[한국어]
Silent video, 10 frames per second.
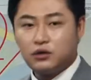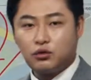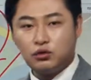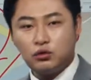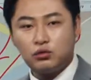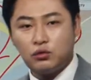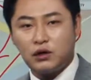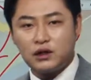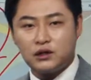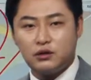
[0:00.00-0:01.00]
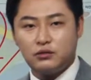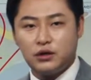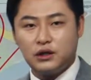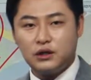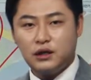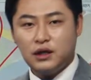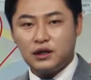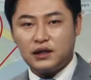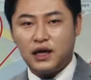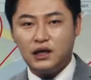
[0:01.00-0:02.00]
고속도로 같은 경우에는
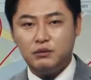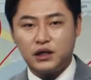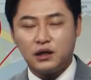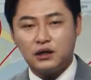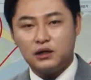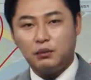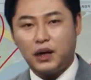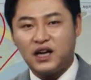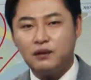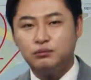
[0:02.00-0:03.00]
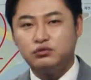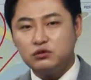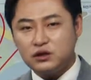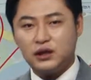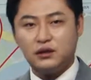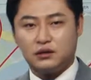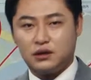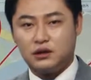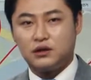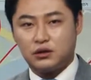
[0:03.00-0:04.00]
타이밍, 그 바람 불 때
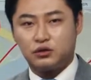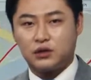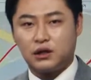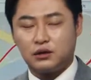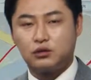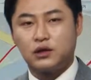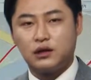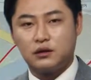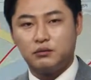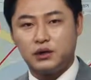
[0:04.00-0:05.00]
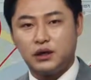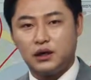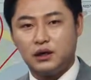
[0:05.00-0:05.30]
넘기는 게 좋다, 좋다는 겁니다.